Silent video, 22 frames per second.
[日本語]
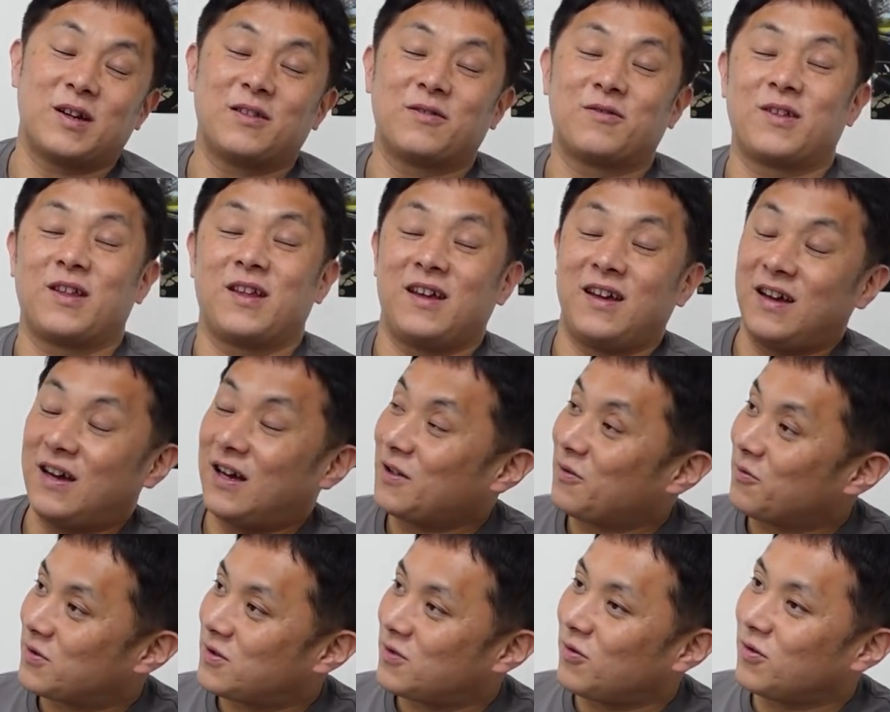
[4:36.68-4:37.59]
ランドで、あ
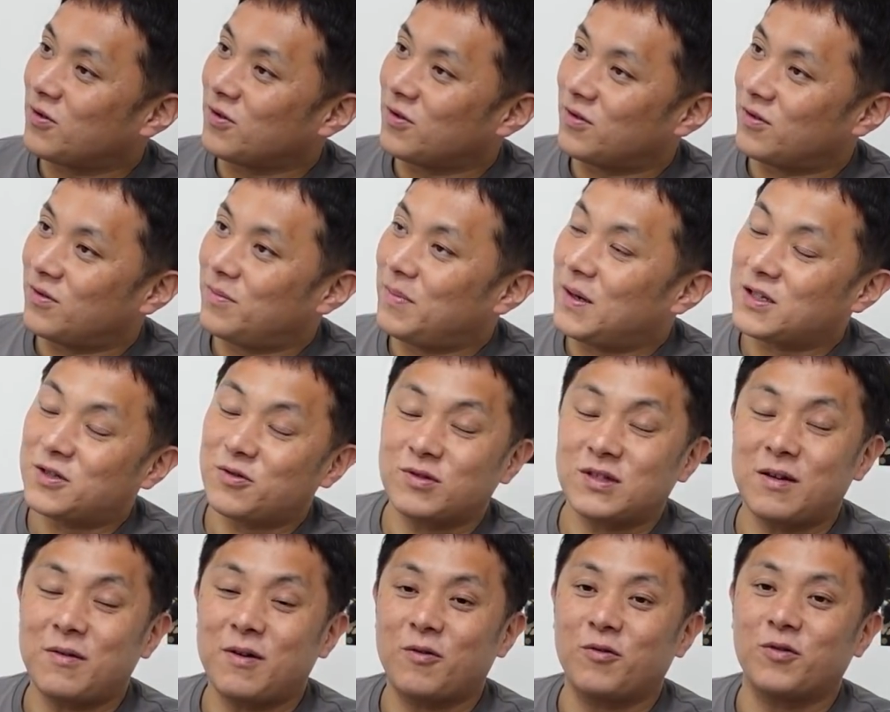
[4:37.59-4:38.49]
の、すごく、まあ、詳
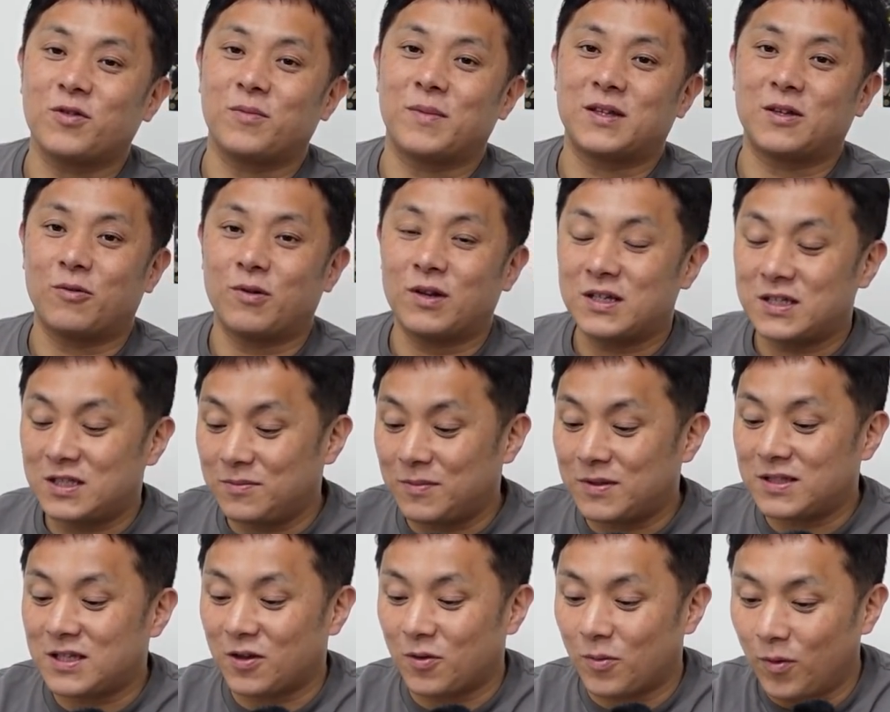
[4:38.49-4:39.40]
細は今度またお話しし
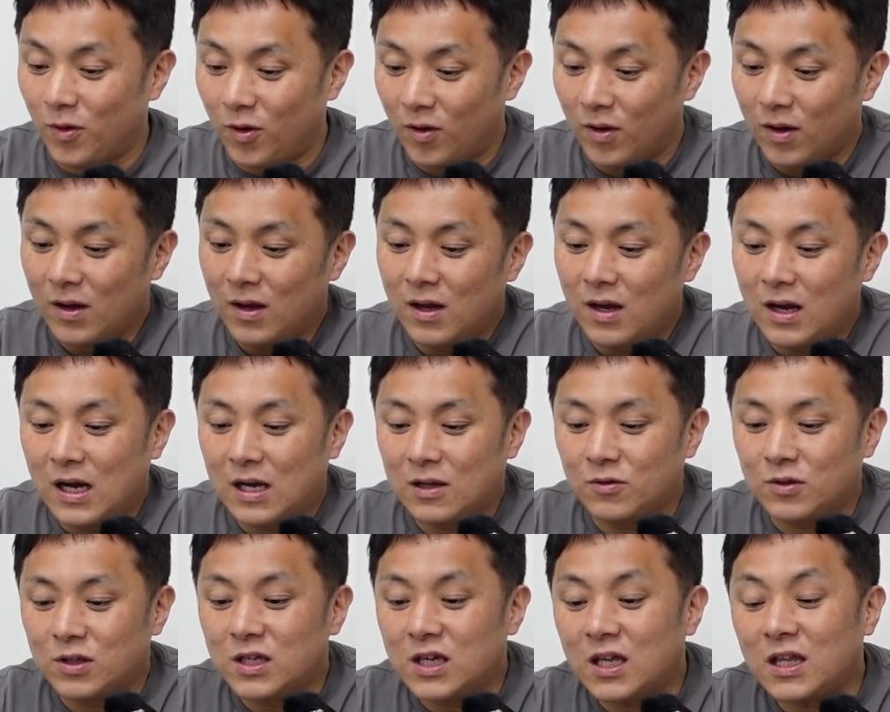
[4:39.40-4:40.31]
ますけども、あ
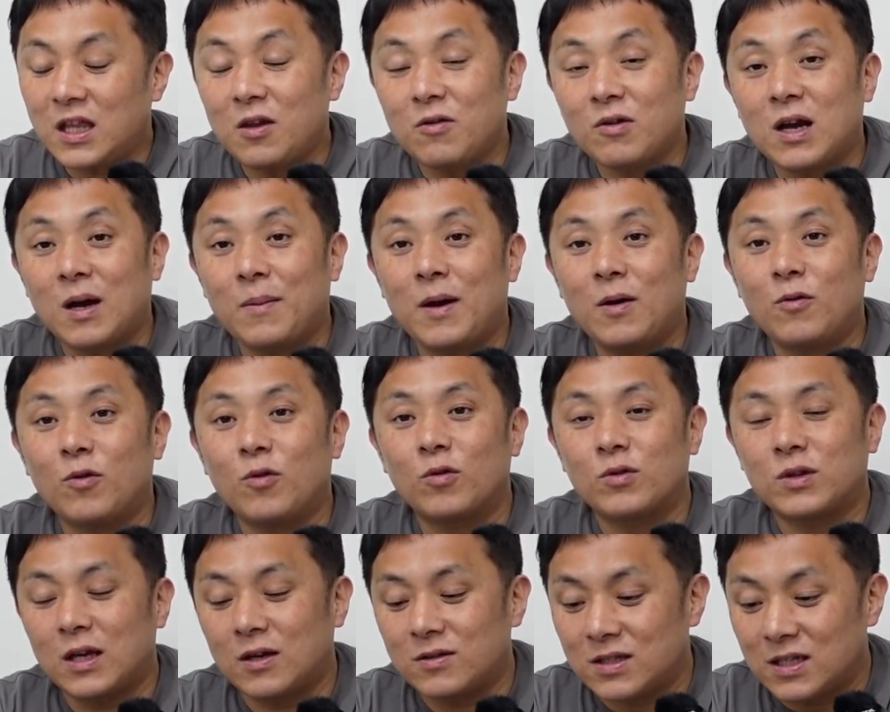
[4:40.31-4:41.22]
の、いけてるカバン
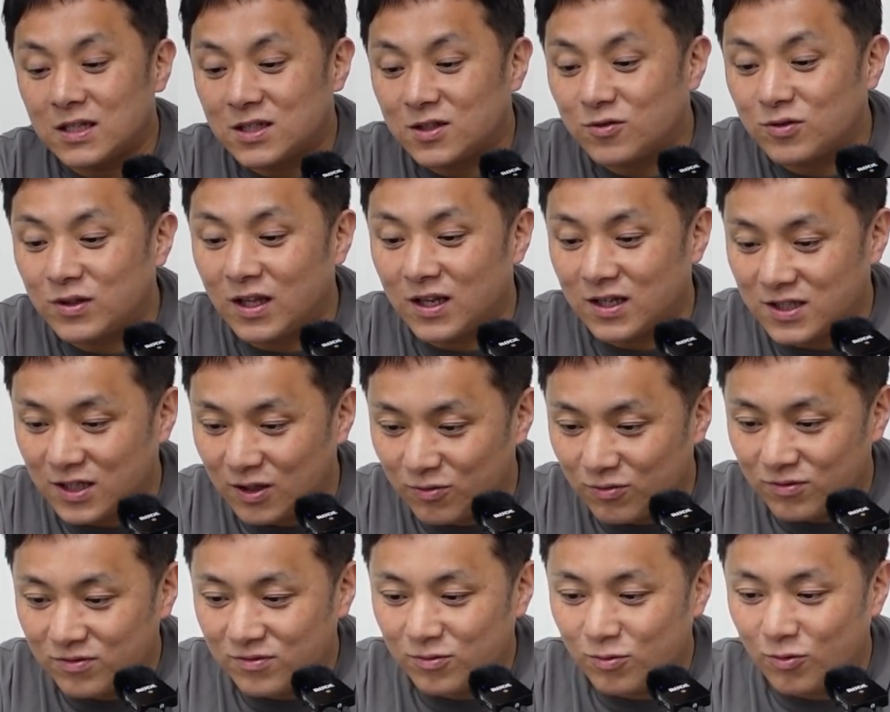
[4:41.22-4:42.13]
をたくさん作ってらっしゃ
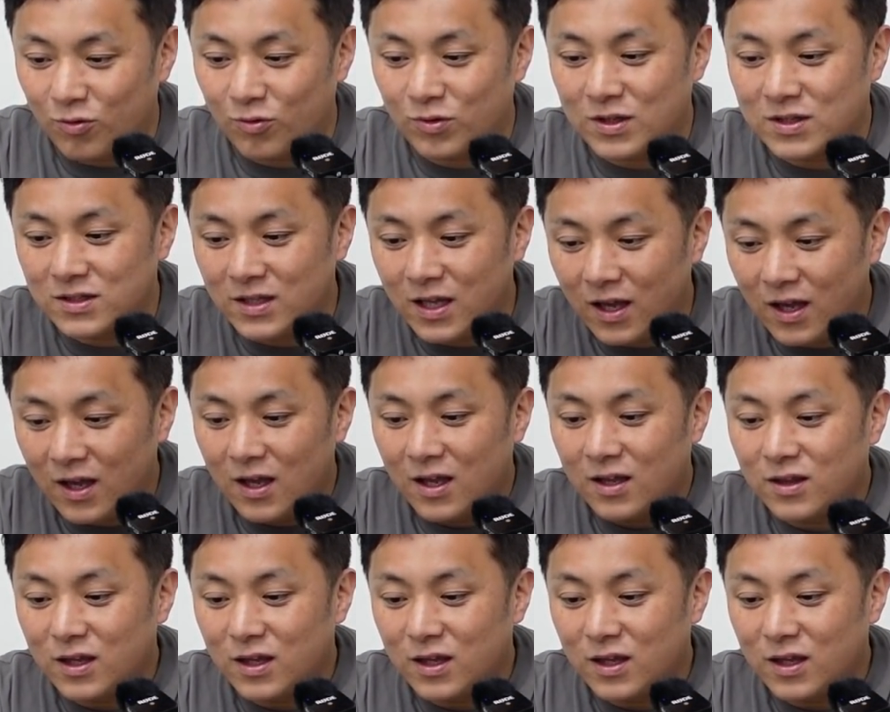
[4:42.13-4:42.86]
るところですね。